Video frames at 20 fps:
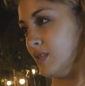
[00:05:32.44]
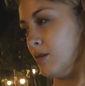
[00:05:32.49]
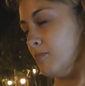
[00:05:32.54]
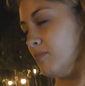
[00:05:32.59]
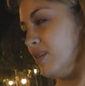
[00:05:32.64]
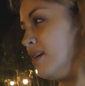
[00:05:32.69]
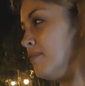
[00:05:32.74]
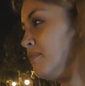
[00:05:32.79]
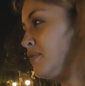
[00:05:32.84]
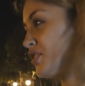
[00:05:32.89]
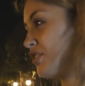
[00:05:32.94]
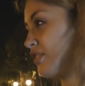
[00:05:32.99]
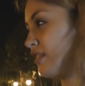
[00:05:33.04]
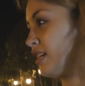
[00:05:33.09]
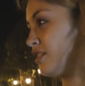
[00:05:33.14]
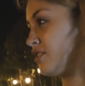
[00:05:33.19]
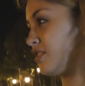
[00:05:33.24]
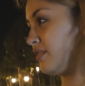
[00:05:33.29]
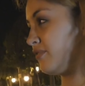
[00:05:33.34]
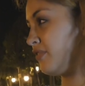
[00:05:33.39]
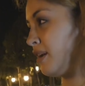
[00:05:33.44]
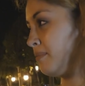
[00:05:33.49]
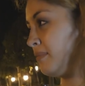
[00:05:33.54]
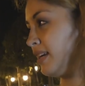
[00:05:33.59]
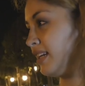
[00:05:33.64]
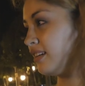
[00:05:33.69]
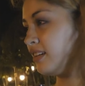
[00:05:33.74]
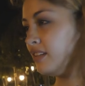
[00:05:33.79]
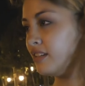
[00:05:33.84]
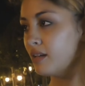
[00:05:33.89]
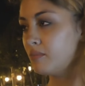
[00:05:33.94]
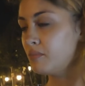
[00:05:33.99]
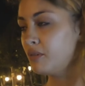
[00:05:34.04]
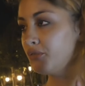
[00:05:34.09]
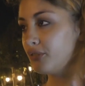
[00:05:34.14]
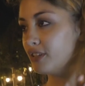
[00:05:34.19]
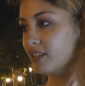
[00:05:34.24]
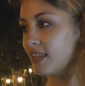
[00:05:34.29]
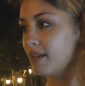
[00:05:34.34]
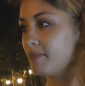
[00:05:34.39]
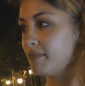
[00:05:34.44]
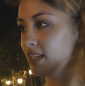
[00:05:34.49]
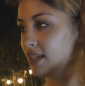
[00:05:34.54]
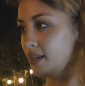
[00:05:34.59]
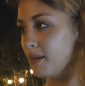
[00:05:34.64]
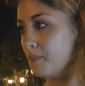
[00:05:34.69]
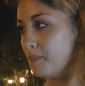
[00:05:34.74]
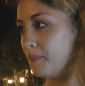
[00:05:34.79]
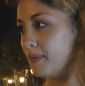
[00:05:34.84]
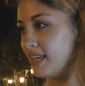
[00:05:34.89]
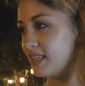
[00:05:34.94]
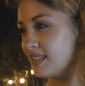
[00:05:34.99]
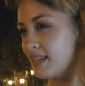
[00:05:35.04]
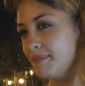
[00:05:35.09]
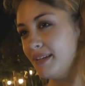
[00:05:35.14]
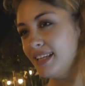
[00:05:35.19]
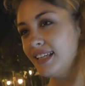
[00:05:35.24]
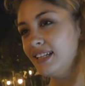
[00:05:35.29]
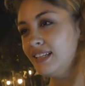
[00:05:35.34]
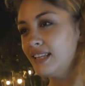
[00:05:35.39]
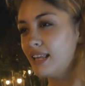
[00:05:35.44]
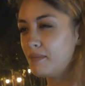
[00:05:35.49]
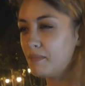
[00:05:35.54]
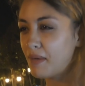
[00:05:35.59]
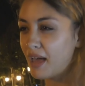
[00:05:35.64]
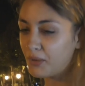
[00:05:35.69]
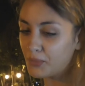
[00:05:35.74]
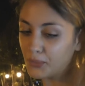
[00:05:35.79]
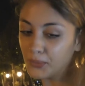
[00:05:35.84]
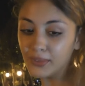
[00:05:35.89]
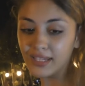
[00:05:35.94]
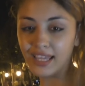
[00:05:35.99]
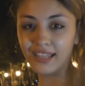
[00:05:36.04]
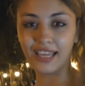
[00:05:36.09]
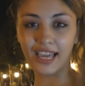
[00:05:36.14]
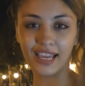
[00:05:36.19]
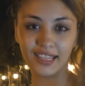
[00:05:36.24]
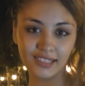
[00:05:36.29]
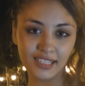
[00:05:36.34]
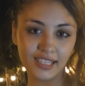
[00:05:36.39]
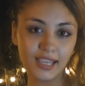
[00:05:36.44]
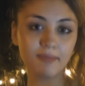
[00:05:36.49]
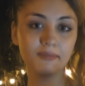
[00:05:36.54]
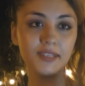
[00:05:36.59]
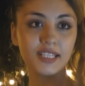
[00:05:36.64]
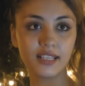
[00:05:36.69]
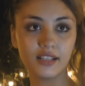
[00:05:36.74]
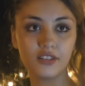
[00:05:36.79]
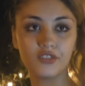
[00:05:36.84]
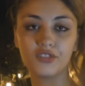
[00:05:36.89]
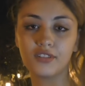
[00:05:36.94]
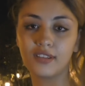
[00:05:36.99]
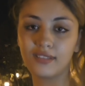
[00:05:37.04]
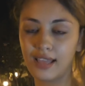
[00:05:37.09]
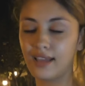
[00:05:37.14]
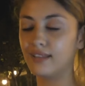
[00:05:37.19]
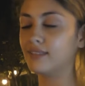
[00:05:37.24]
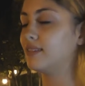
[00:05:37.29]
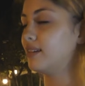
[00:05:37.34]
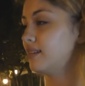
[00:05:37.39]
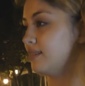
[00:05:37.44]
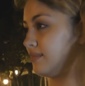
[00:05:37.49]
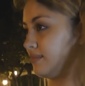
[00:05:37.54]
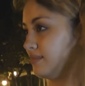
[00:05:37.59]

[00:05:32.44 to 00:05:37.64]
ما نحبش الراجل فما الغيرة المفرطة ما نحبهاش اما الغيرة المعقولة العادية ما يسالش تتعدى